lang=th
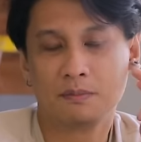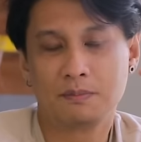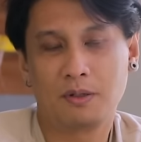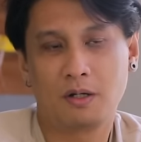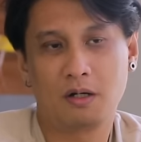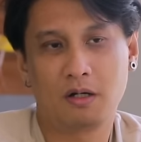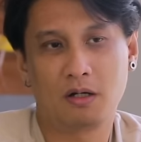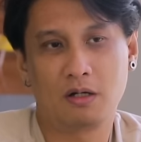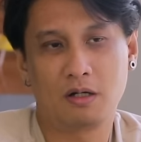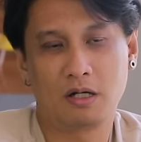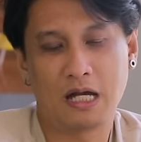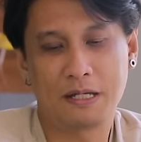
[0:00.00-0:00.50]
พ
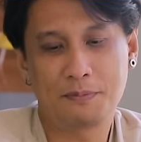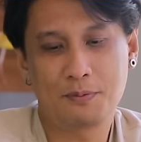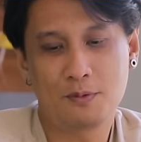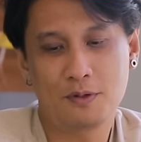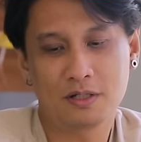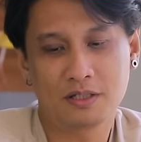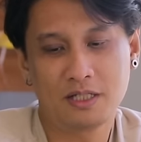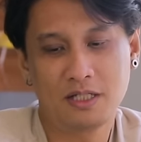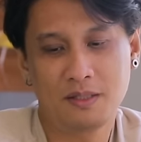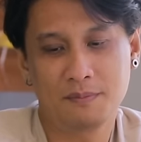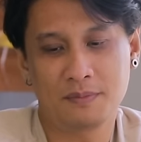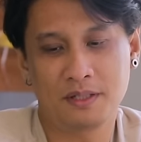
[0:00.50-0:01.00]
อไอ้พ
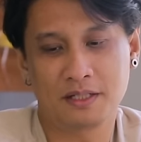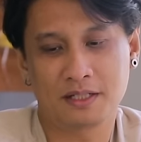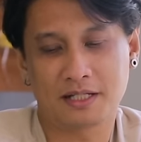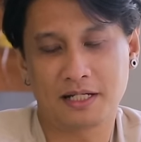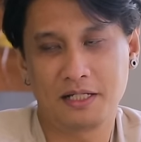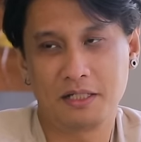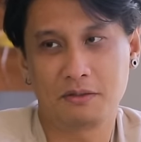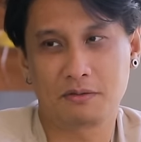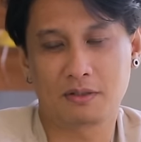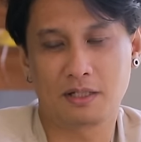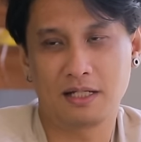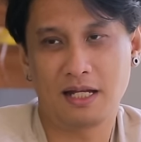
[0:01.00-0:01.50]
วกที่มัน
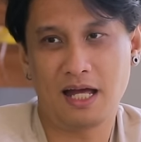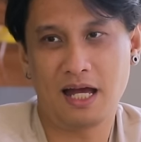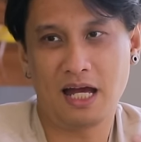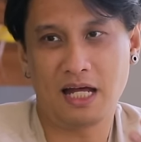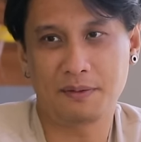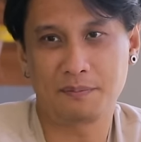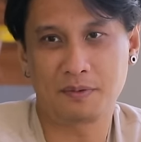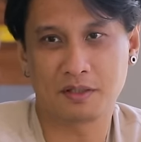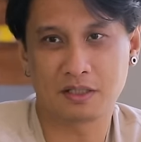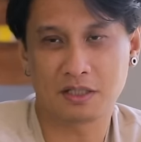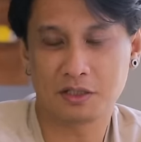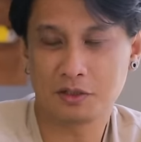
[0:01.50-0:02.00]
กาเลวกาลา
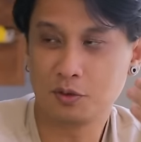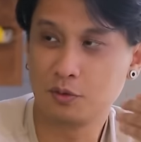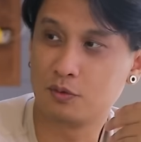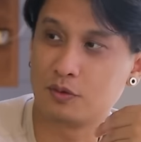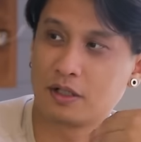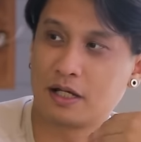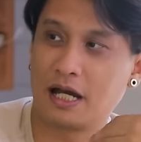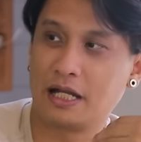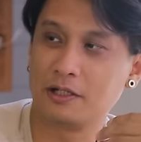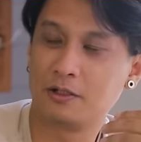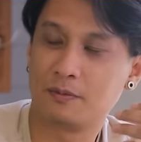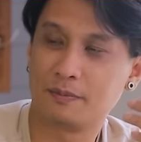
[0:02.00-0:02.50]
ดมันก็ถู
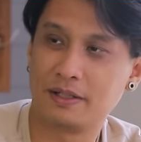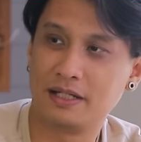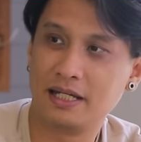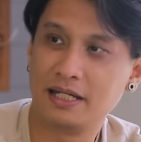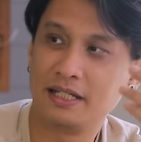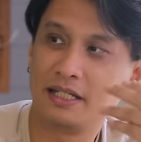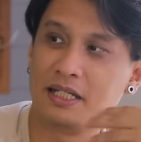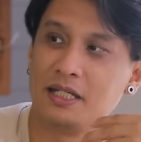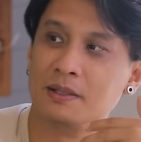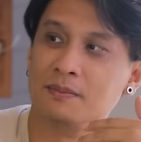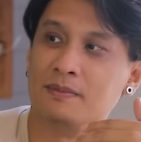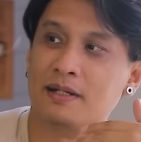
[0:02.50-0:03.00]
กคัดลงไป
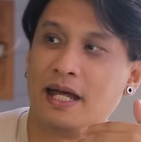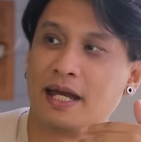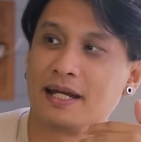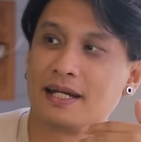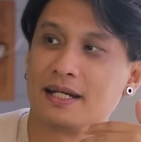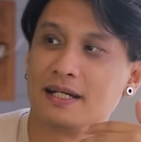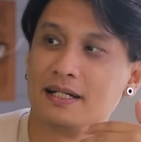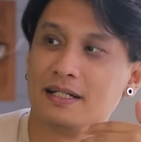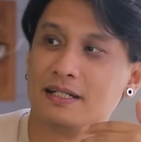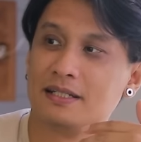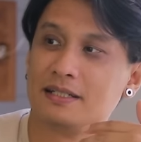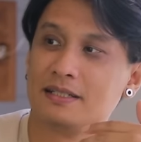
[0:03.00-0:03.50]
เล่นทีมเล็ก
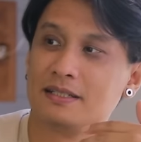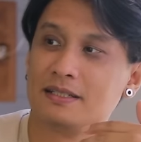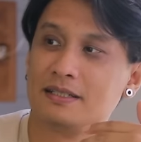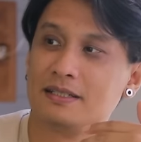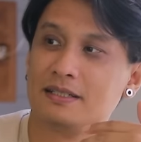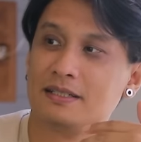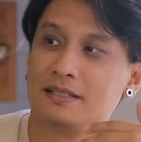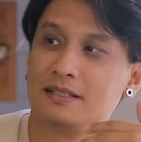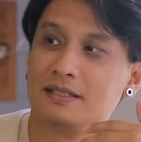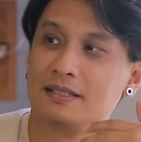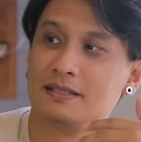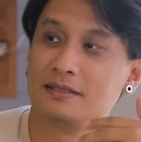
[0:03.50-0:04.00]

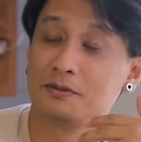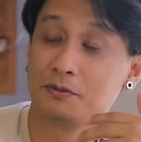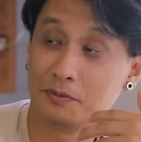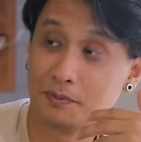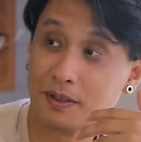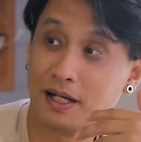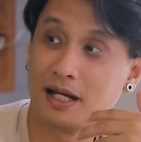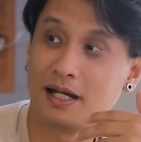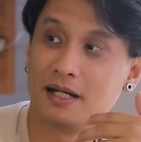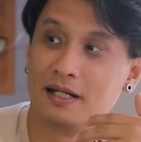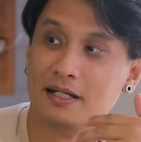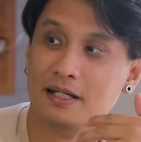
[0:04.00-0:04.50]
ถูก
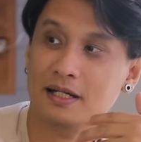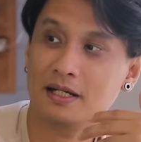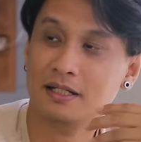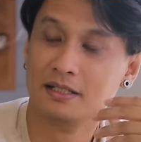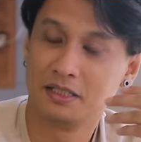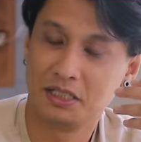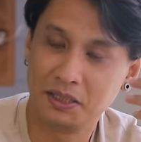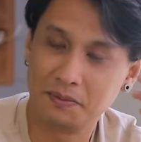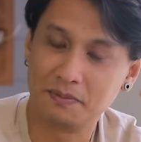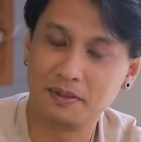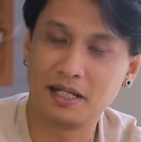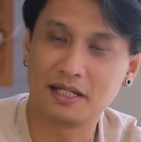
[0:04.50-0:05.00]
ป่ะ
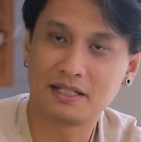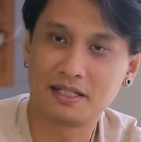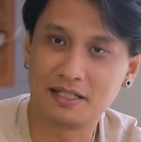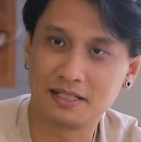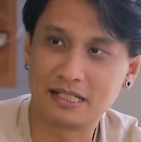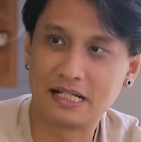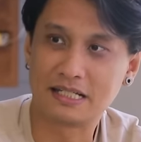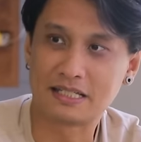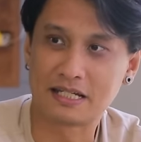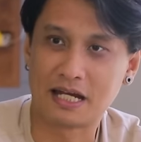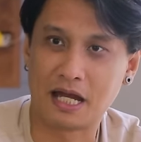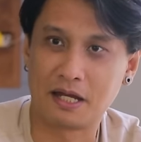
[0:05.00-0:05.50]
ทีมเล็กถึ
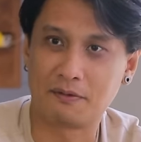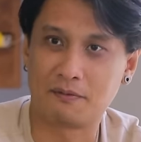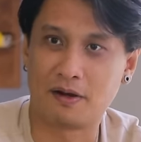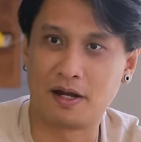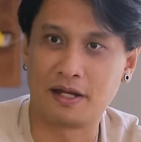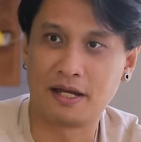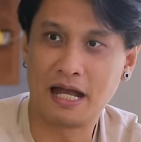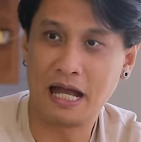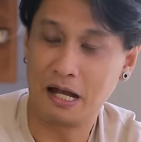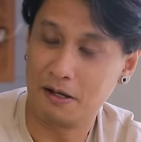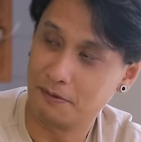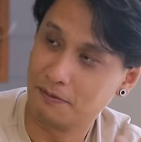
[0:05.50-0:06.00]
งจะจ่ายไหว
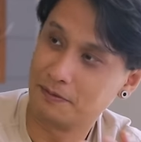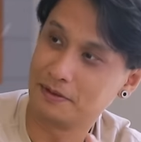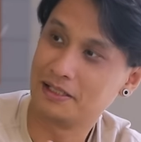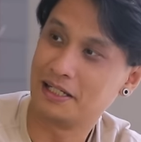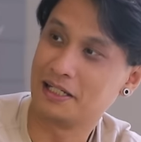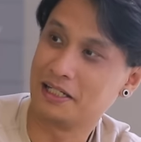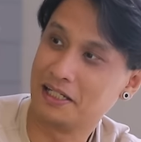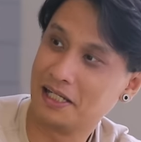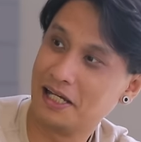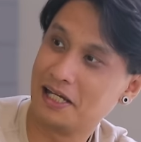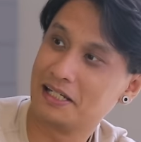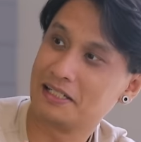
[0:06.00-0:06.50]
อ่ะ
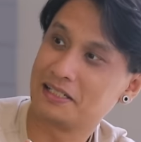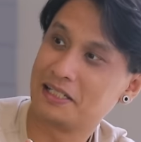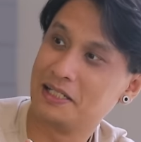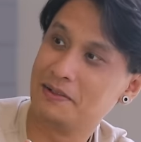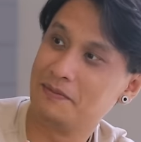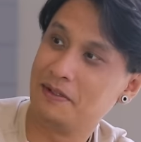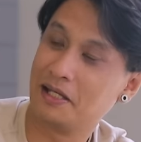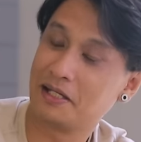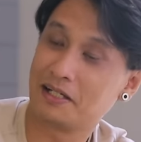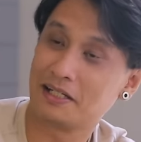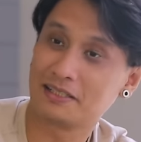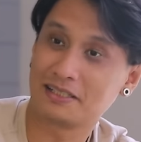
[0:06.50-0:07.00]
อย่างเงี้ย ที
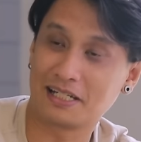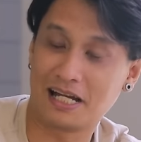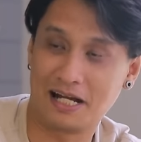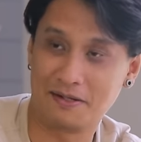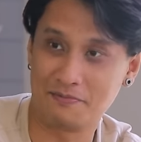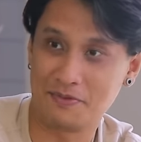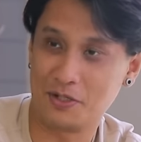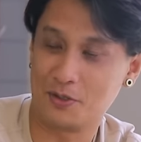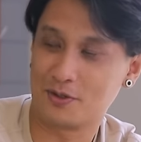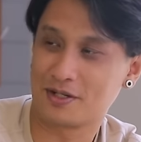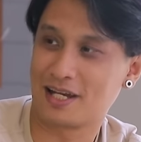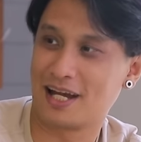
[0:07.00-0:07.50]
มเล็กก็จะ
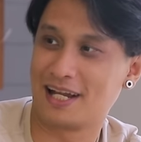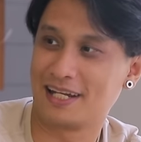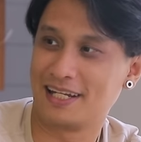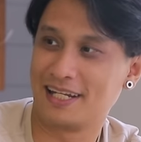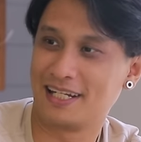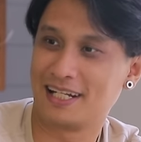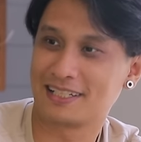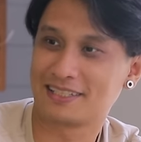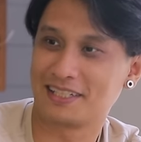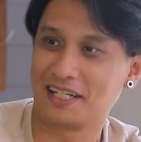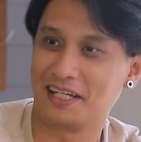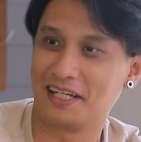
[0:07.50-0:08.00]
มีโอกาส
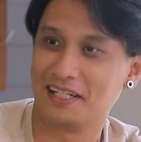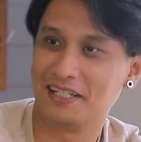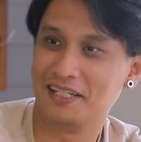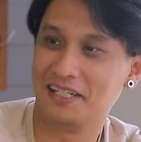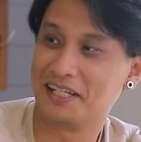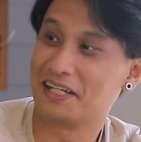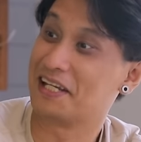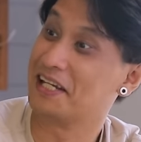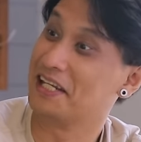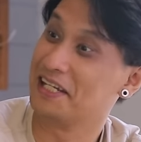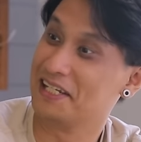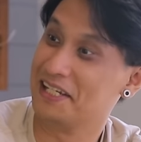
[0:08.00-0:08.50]
ได้นักเตะ
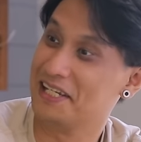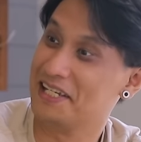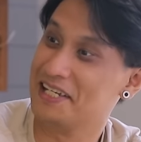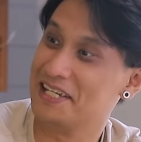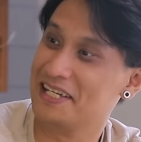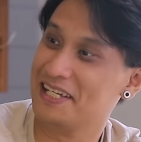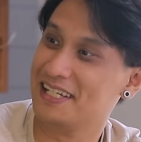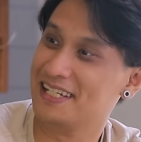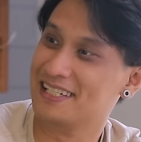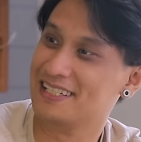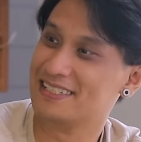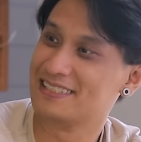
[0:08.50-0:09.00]
ดีกรี
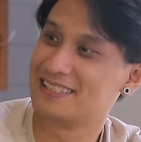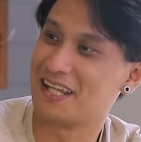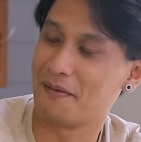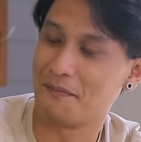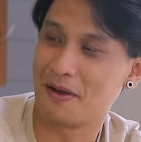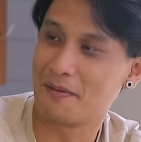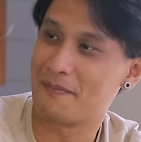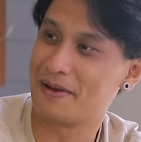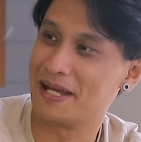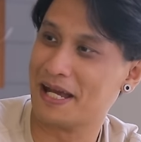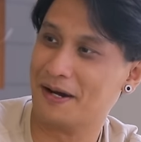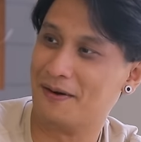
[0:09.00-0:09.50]
ดี แต่
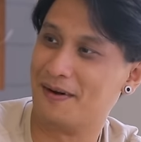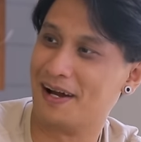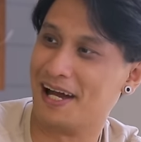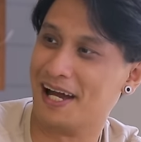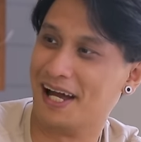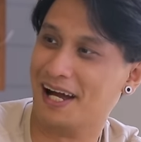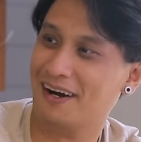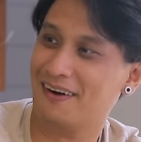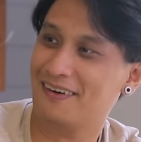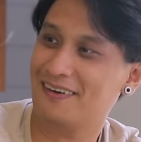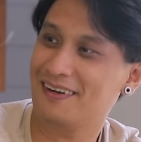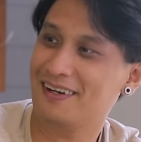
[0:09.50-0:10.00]
แม่งไม่เอา
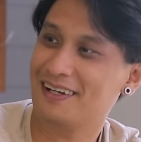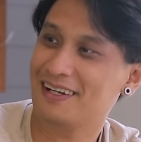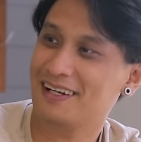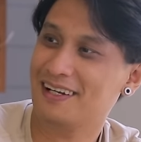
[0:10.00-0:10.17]
อ่าว